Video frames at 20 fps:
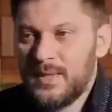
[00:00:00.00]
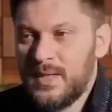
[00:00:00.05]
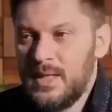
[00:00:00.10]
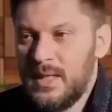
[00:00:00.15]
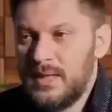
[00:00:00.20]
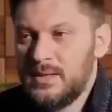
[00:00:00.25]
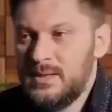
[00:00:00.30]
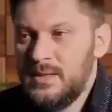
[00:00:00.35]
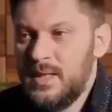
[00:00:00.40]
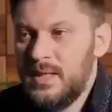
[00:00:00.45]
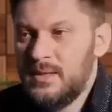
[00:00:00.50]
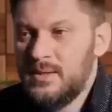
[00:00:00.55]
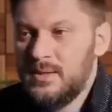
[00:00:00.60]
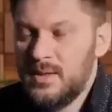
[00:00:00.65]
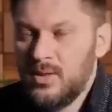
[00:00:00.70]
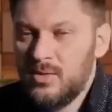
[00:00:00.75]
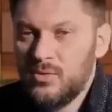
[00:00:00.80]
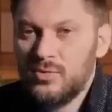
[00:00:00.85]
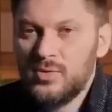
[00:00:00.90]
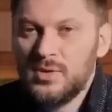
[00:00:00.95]
для
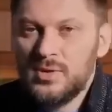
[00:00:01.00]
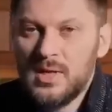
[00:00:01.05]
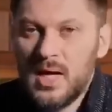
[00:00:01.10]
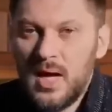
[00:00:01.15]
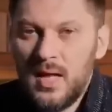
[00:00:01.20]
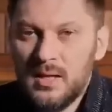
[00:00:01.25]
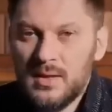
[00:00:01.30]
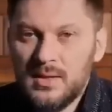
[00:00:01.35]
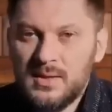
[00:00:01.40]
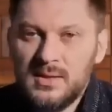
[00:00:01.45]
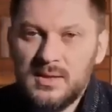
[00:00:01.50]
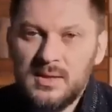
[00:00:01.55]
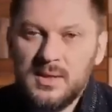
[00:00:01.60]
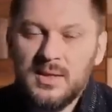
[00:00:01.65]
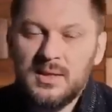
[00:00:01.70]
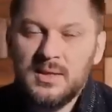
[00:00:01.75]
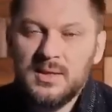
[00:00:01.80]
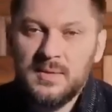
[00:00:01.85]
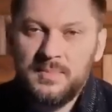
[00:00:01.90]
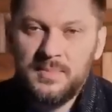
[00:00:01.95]
снятия усталости
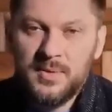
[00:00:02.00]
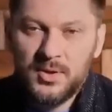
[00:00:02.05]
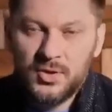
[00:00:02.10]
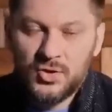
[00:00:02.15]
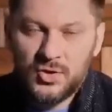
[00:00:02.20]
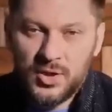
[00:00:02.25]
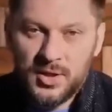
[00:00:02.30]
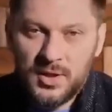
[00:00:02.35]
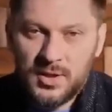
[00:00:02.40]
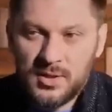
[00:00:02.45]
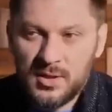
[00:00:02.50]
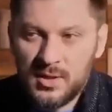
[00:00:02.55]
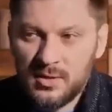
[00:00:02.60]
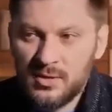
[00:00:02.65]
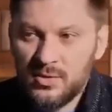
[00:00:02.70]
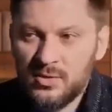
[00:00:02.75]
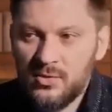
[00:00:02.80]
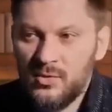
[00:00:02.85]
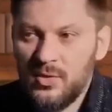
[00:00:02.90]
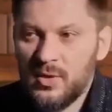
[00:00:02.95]
и напряжения,
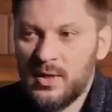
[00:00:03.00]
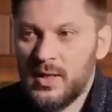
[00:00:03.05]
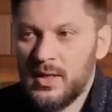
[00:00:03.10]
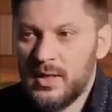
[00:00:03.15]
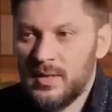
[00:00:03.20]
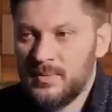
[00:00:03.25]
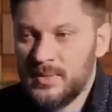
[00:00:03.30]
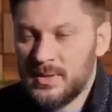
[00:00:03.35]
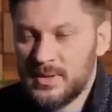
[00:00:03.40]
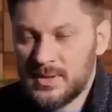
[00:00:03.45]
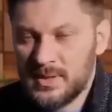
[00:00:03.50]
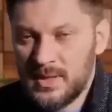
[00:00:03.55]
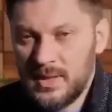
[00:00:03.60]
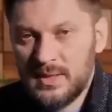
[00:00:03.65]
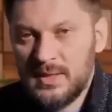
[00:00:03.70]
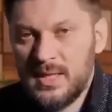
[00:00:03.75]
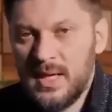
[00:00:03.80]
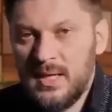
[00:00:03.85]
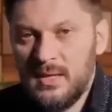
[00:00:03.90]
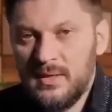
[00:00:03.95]
не только
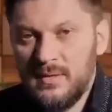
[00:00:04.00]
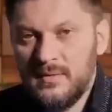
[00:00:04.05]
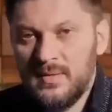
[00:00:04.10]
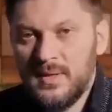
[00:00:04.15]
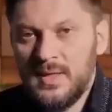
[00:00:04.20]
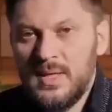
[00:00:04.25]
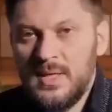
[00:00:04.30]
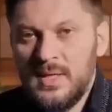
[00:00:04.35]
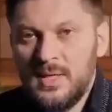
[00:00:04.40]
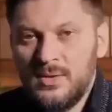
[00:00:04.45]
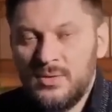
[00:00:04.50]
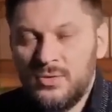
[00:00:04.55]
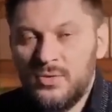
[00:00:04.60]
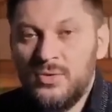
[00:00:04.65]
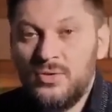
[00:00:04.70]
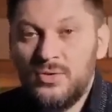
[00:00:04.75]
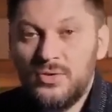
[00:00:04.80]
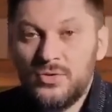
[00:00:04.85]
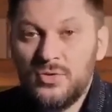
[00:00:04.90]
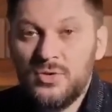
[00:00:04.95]
эмоционального, но
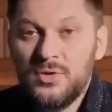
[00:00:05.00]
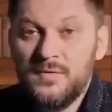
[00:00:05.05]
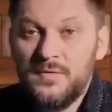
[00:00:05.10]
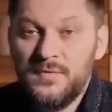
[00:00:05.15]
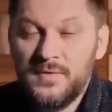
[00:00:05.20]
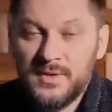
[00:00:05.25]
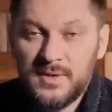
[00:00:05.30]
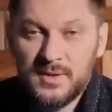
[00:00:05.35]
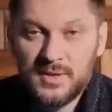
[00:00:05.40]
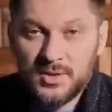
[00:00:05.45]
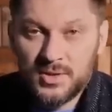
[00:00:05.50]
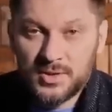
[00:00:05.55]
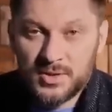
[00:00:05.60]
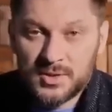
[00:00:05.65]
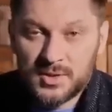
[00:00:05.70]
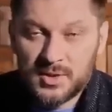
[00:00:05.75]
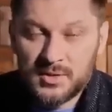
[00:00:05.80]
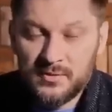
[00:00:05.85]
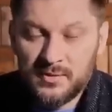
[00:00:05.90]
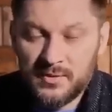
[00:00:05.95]
еще и
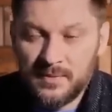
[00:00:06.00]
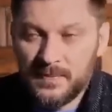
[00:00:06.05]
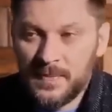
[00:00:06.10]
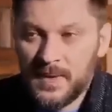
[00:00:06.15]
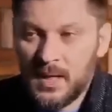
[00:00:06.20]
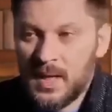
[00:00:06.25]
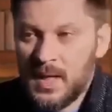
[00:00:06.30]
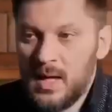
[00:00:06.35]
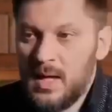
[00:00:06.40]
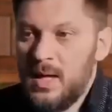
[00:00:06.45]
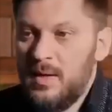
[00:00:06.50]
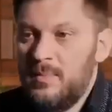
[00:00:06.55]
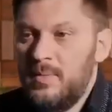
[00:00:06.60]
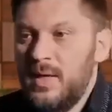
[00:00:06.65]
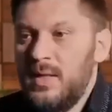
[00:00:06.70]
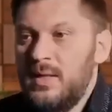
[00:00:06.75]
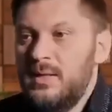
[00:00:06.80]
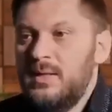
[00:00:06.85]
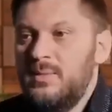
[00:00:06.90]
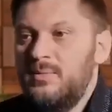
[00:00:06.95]
физического.
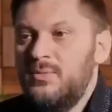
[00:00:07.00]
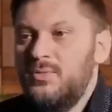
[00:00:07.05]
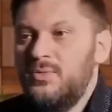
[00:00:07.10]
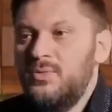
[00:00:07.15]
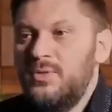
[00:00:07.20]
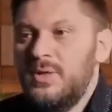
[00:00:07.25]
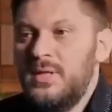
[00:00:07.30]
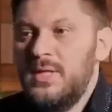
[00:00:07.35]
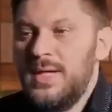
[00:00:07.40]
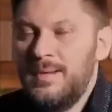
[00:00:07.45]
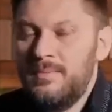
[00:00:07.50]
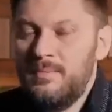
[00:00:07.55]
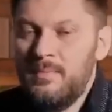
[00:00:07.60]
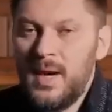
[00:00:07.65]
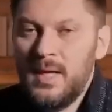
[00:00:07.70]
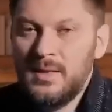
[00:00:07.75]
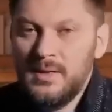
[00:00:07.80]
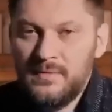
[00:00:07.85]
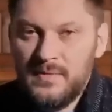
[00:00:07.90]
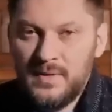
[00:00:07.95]
Поэтому не
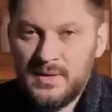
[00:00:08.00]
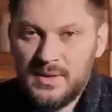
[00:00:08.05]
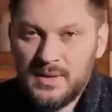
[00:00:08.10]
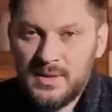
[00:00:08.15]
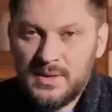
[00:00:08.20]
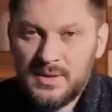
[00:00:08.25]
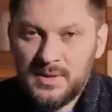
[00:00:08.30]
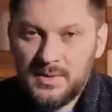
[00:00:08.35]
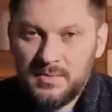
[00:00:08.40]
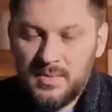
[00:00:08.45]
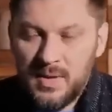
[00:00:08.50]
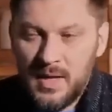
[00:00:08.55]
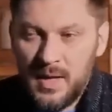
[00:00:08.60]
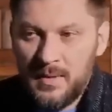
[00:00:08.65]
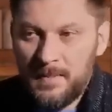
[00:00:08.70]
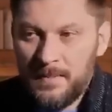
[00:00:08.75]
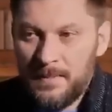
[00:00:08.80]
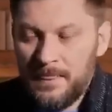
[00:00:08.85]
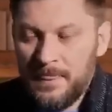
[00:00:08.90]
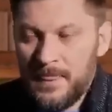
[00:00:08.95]
обманывайте
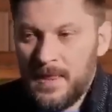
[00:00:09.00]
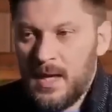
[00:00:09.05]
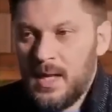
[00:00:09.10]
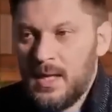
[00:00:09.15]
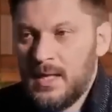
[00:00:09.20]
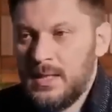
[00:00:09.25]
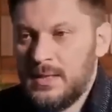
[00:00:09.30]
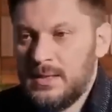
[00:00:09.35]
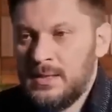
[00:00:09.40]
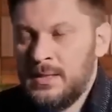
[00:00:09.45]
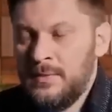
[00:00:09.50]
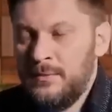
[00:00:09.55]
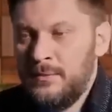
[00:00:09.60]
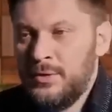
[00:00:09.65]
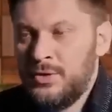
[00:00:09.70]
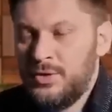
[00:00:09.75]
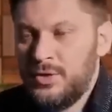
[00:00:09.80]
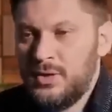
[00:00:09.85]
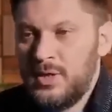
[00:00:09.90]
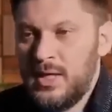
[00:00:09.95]
себя. Если
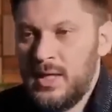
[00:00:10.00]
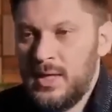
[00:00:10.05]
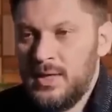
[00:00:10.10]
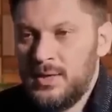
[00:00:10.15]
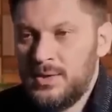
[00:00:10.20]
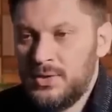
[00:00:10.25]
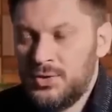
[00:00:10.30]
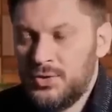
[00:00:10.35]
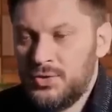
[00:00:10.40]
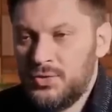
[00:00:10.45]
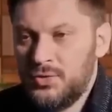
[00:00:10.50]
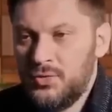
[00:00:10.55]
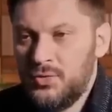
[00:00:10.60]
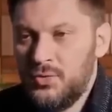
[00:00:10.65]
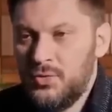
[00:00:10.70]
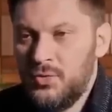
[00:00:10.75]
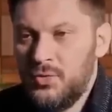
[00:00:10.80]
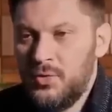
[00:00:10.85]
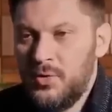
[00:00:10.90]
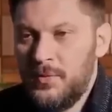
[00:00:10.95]
вы считаете,
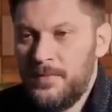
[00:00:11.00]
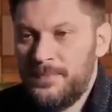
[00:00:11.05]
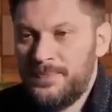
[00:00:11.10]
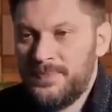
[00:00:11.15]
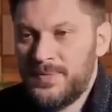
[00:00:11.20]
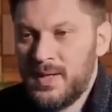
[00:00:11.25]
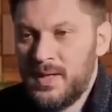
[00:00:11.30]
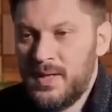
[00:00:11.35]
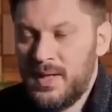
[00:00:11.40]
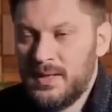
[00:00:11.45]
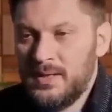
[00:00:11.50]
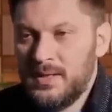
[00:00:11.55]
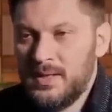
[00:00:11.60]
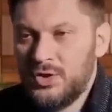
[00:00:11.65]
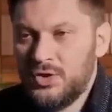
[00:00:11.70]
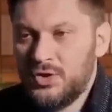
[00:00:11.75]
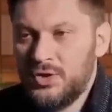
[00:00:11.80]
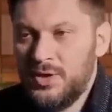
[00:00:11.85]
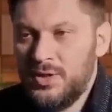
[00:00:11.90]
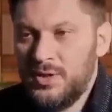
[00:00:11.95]
что э,
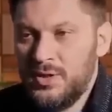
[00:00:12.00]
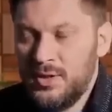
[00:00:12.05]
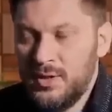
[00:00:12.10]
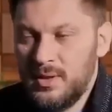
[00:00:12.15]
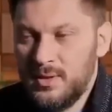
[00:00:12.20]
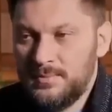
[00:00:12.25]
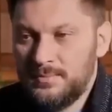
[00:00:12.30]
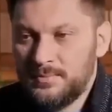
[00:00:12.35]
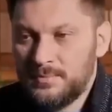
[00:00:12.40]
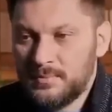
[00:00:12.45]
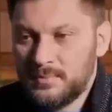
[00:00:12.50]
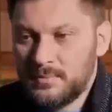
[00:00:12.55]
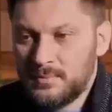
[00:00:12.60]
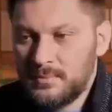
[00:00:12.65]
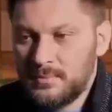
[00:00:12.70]
отношения